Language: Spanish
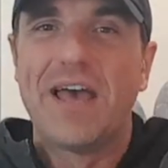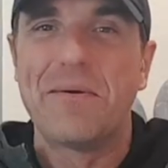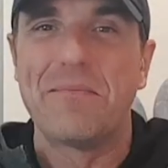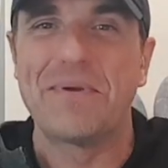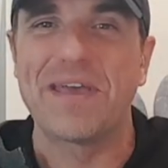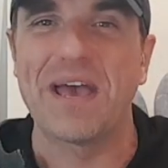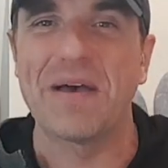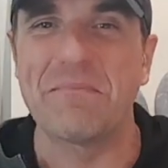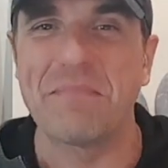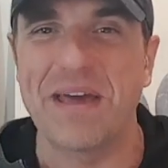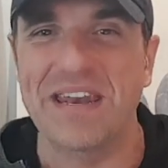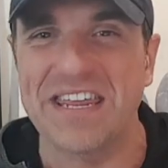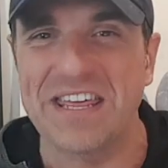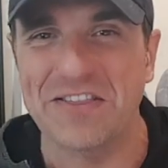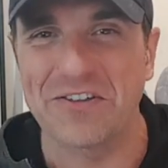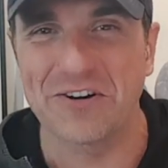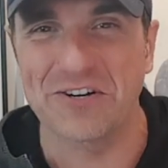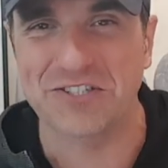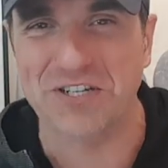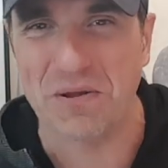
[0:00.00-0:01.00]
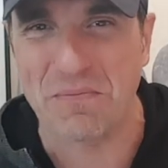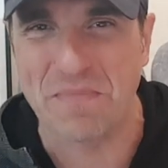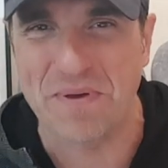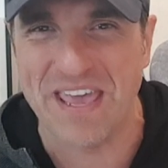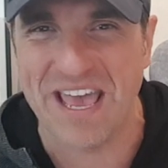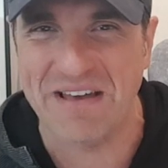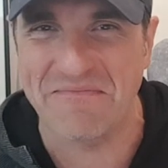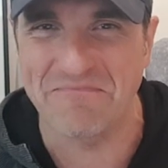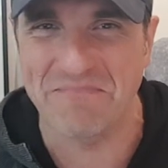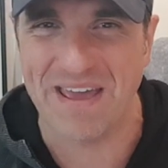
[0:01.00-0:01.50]
Bienvenidos,
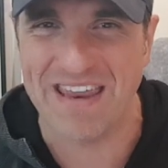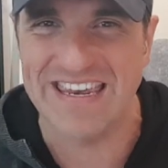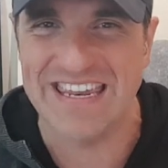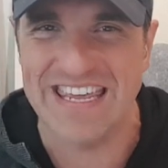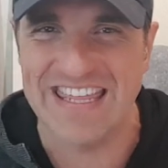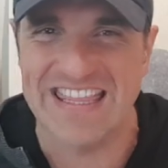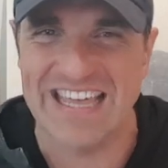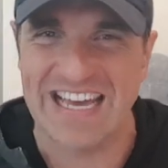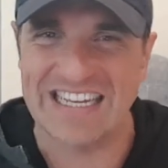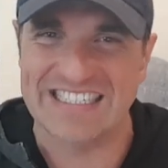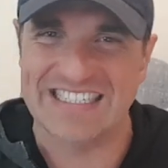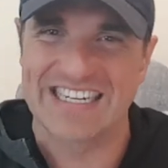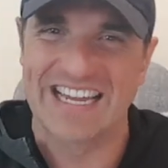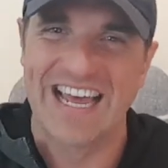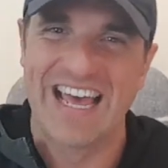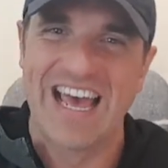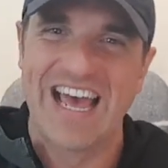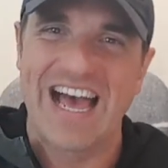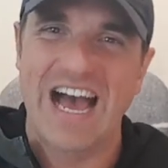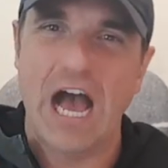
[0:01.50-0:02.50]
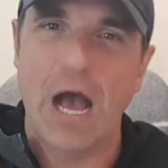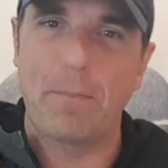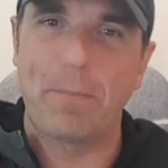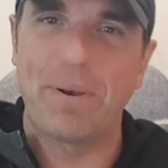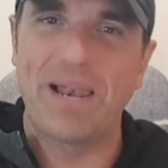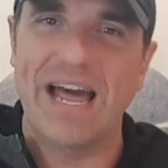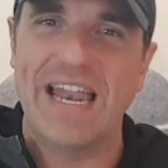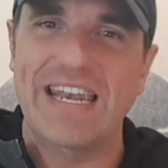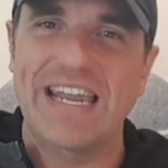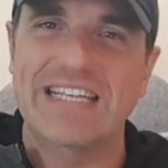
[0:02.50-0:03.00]
bienvenidas a
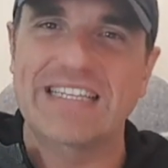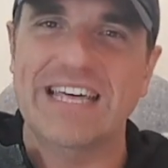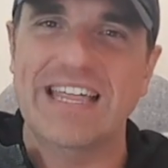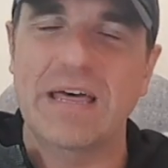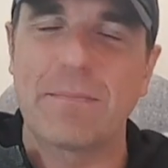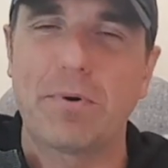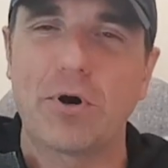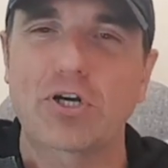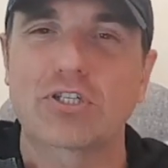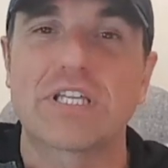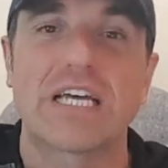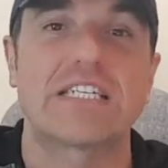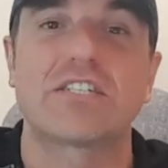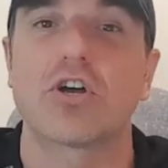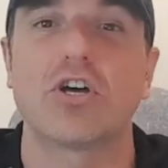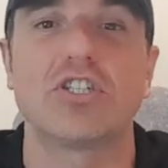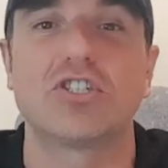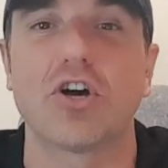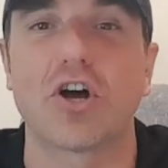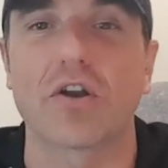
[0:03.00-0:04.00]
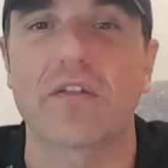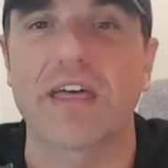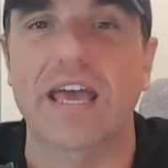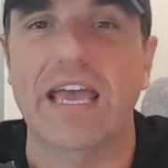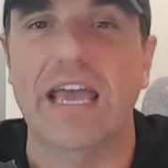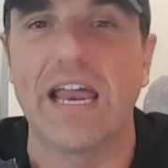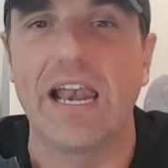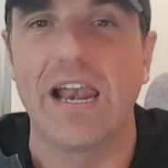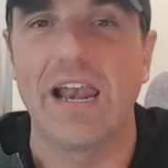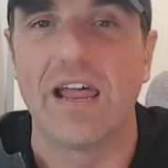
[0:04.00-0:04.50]
Planeta Deportes. Soy Jordi
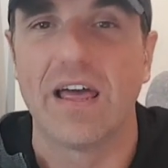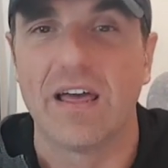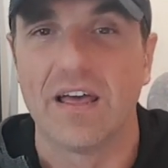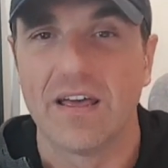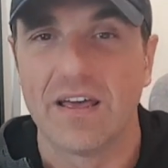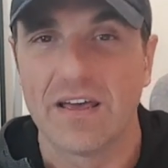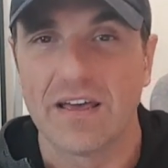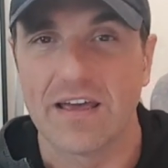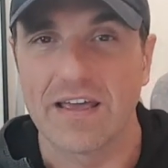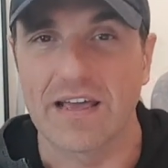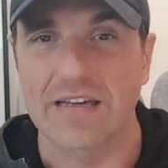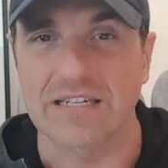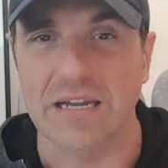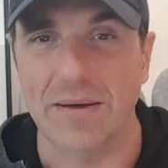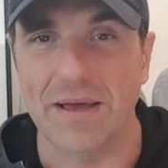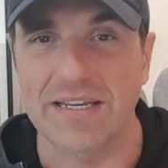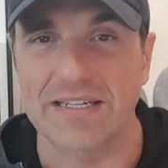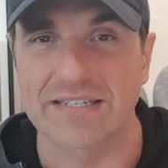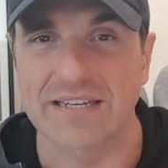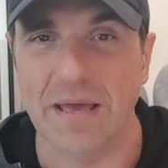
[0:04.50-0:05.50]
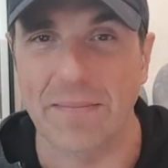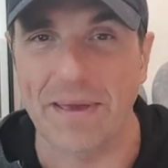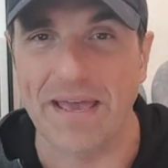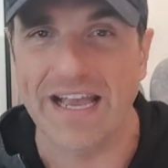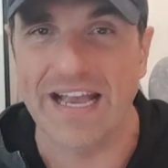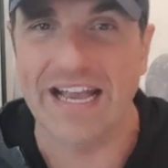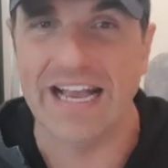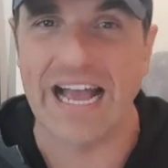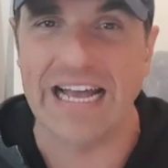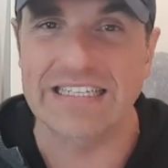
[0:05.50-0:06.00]
Gil y ya sabéis que me
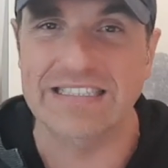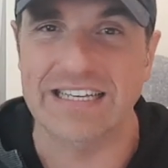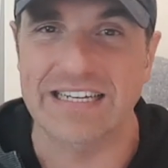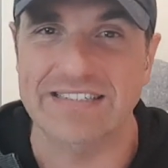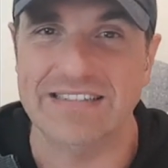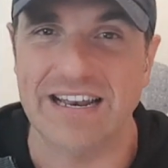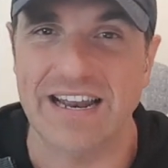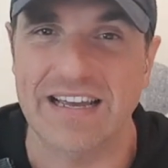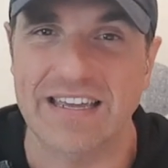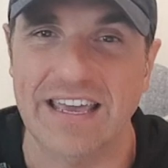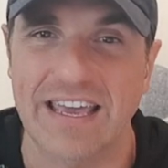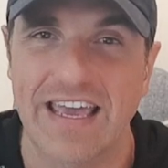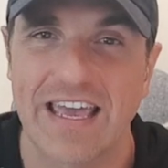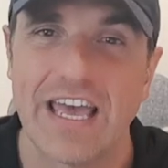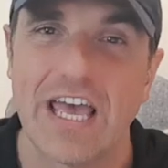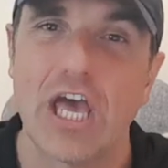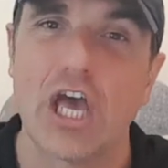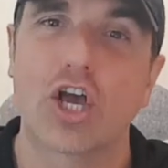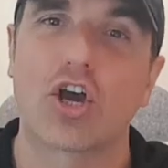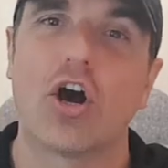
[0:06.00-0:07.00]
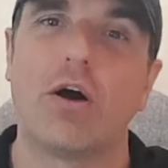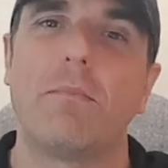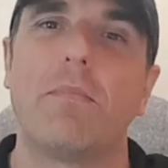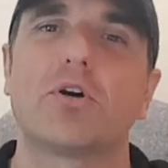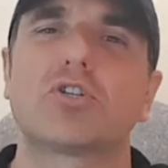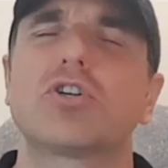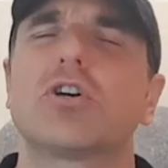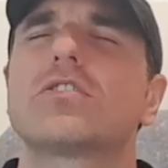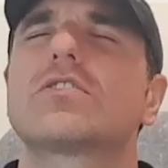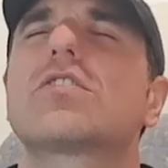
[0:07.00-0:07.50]
encanta estar aquí con
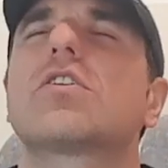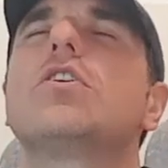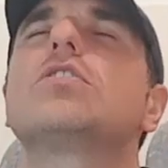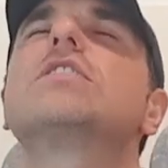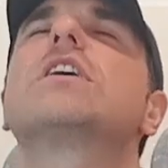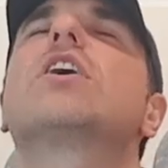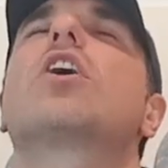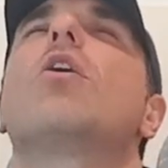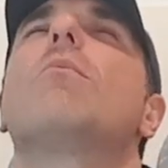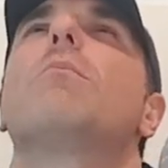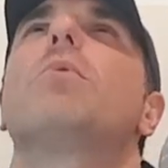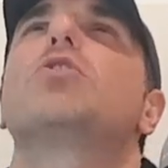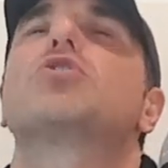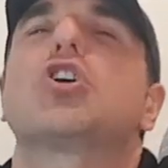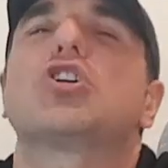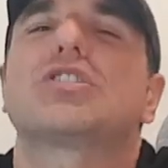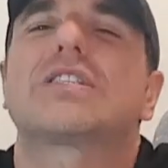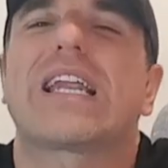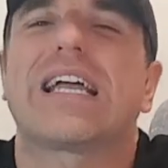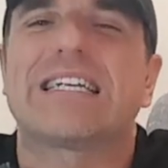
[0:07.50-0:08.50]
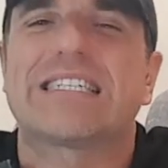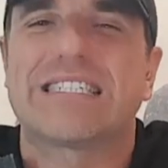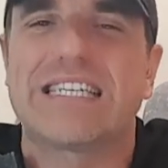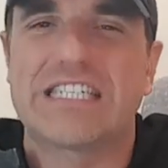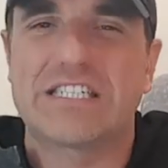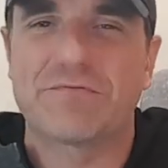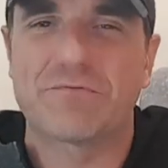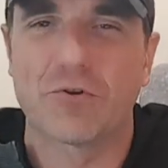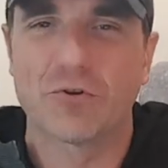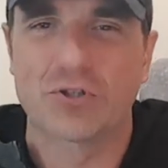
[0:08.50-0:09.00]
vosotros y con vosotras
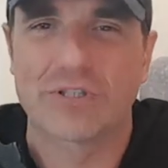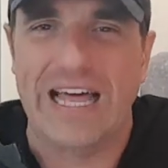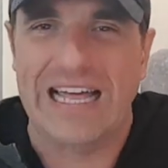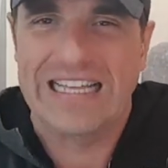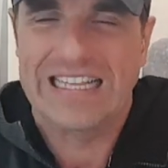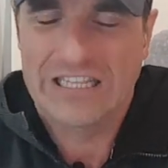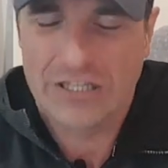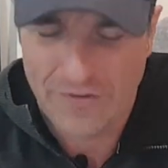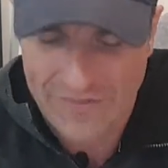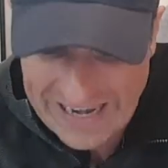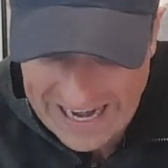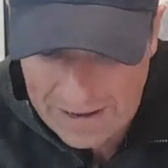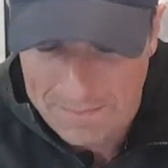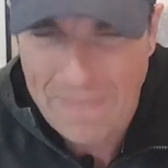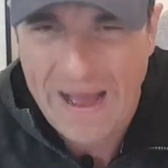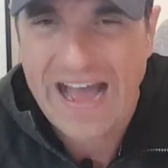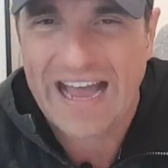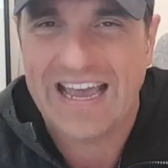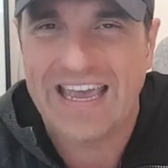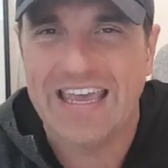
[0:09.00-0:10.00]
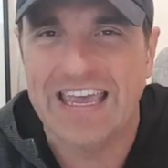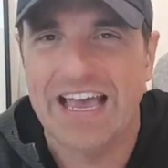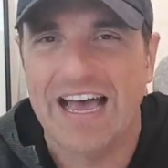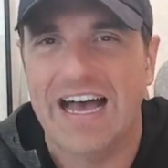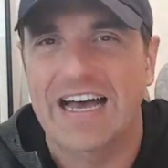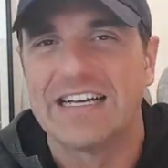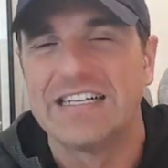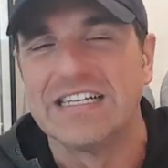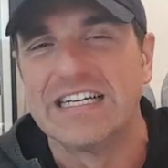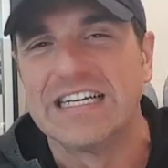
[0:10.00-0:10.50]
disfrutando de la
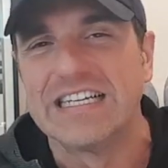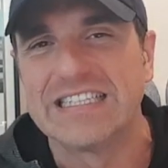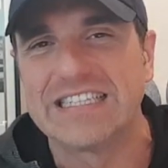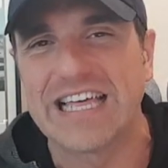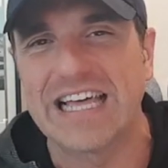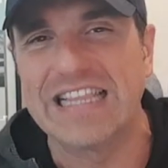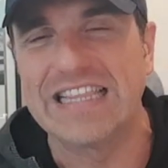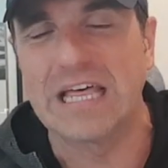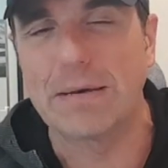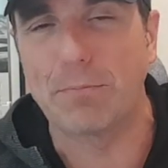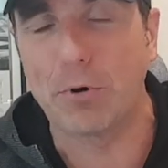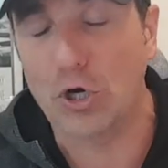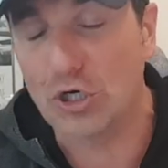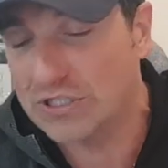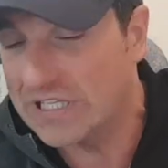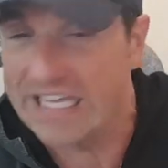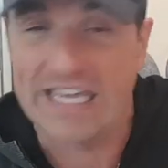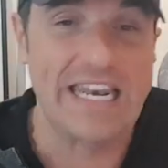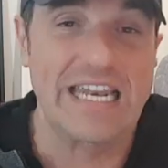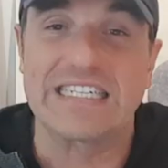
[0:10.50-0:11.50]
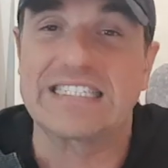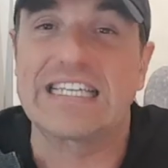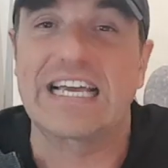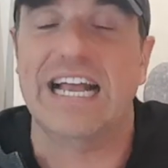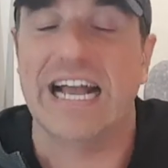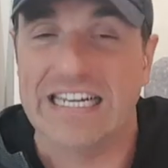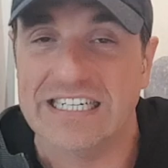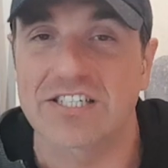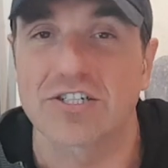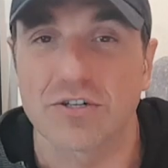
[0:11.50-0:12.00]
magia del deporte y en este
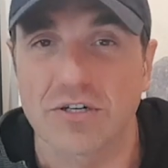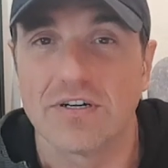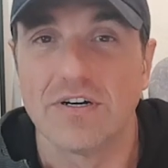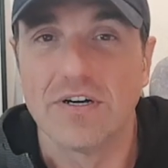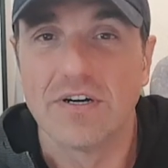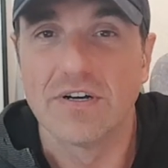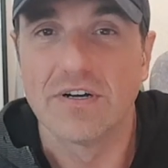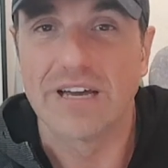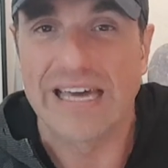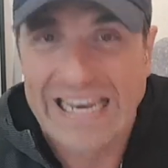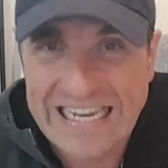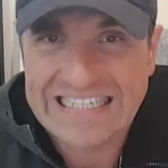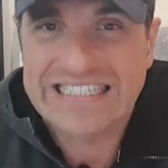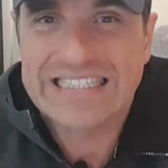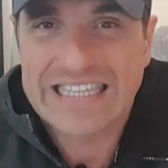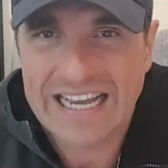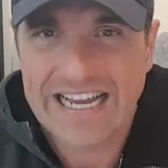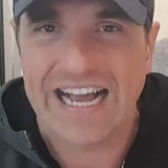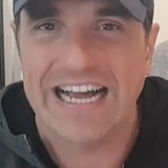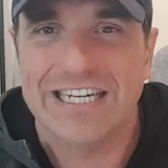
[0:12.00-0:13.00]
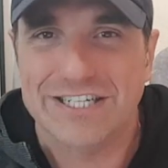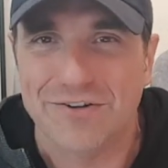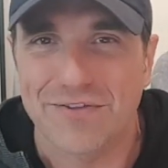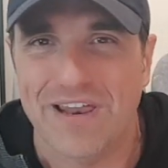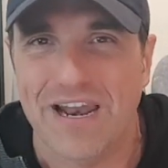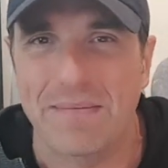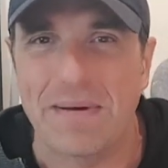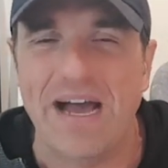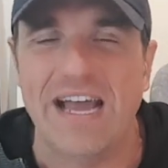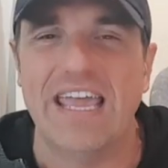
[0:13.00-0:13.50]
caso, en este caso de
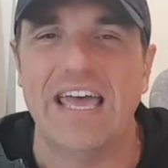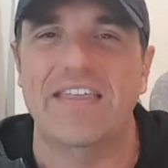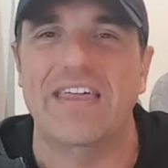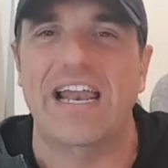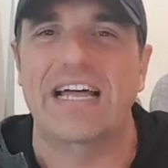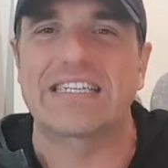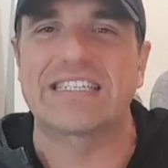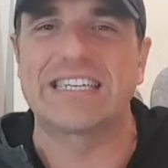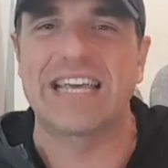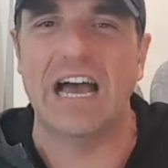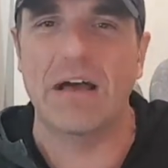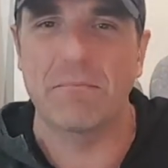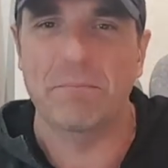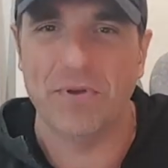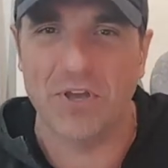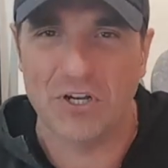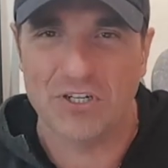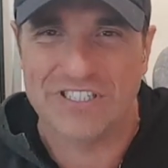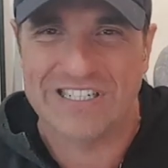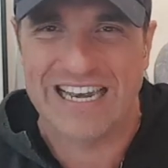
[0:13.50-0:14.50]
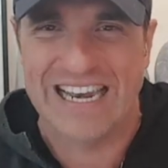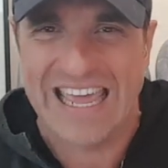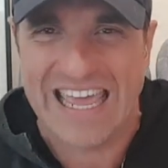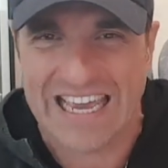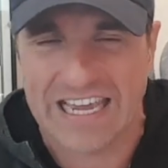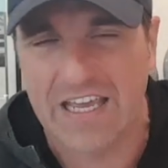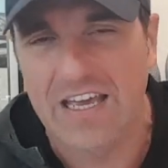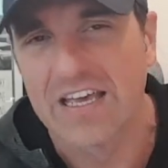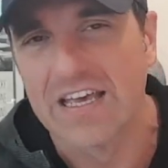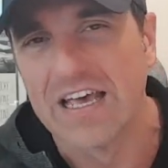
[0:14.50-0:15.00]
la magia de la Champions
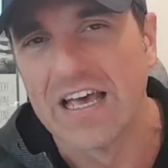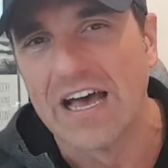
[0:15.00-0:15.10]
League.